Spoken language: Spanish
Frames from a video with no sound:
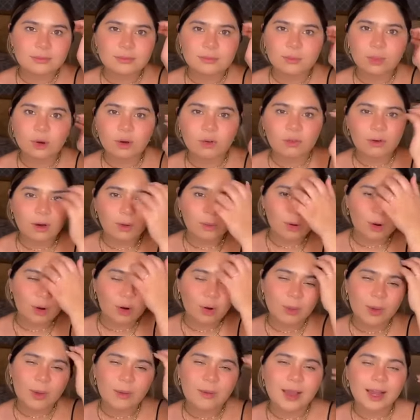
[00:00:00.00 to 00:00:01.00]
por favor
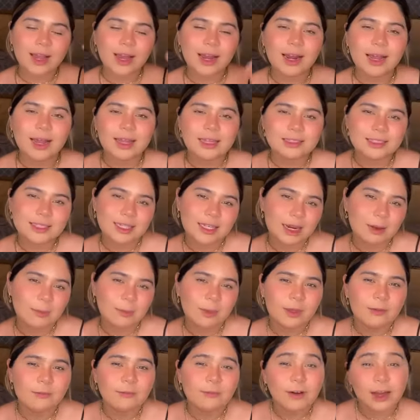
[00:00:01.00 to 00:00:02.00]
no me vengan a decir a
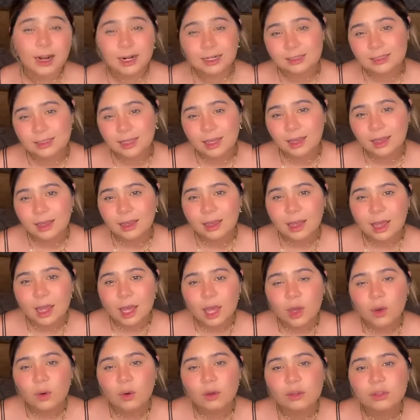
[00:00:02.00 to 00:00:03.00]
mí falsa
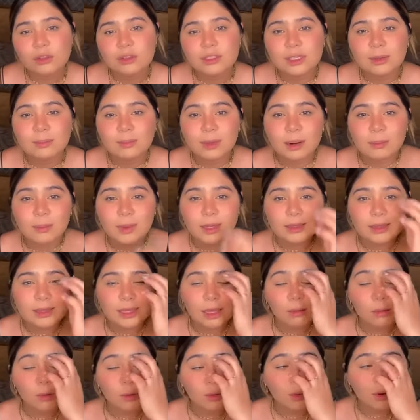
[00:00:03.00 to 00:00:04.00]
cuando simplemente
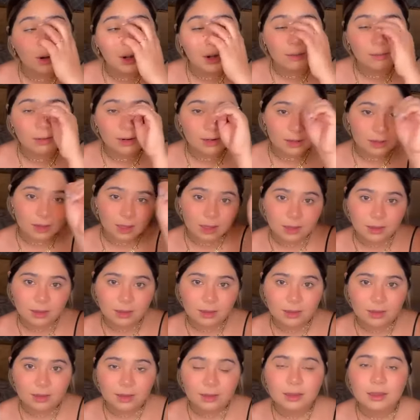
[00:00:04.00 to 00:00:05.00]
hablo con la verdad
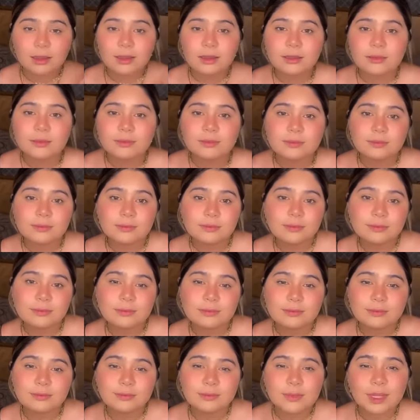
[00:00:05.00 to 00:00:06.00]

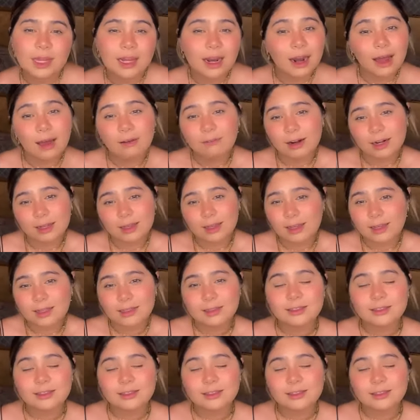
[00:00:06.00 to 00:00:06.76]
no es la verdad.